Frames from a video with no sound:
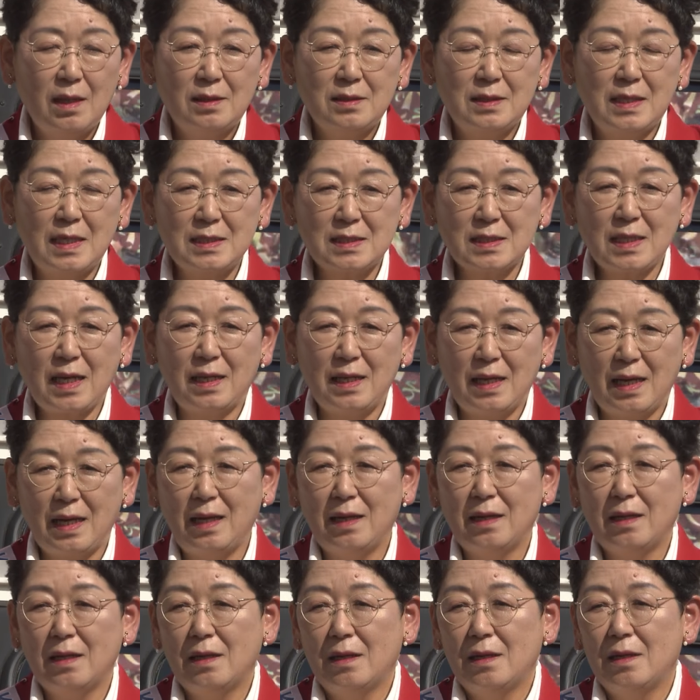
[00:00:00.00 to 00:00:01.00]
ですから
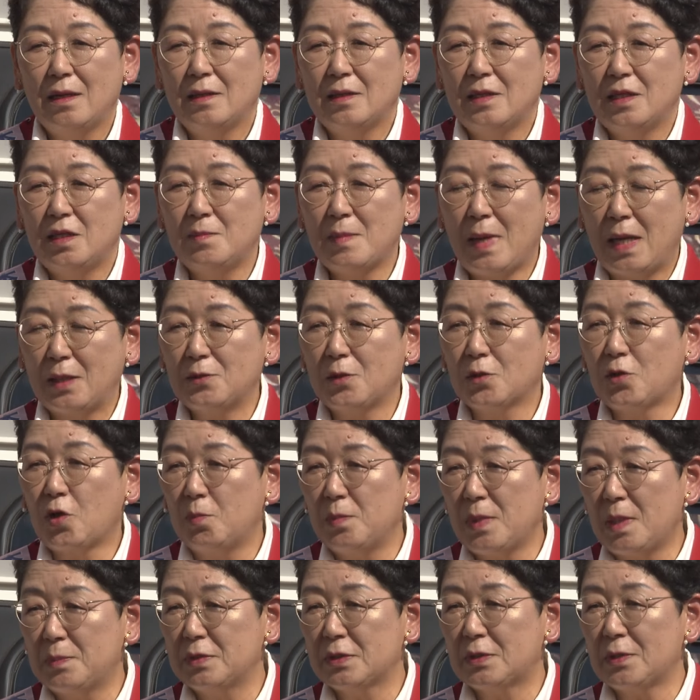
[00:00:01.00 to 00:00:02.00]
今の
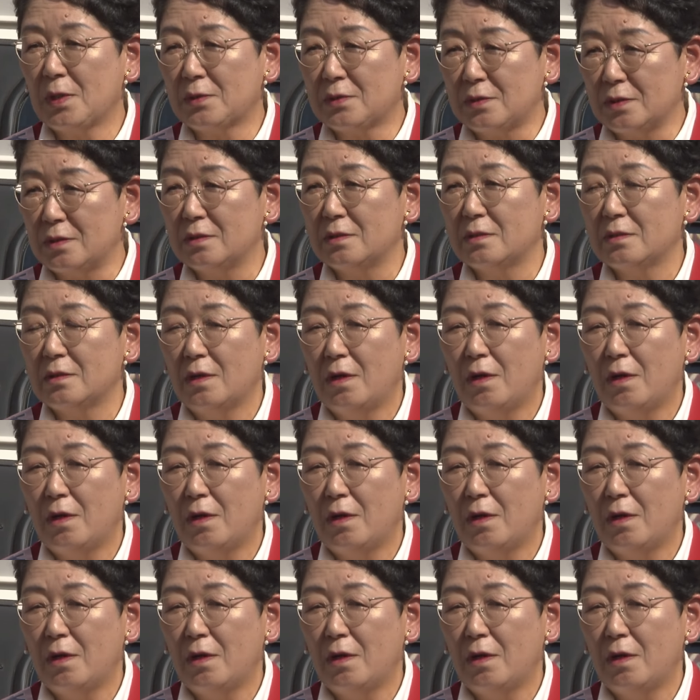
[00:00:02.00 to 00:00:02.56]
米不足、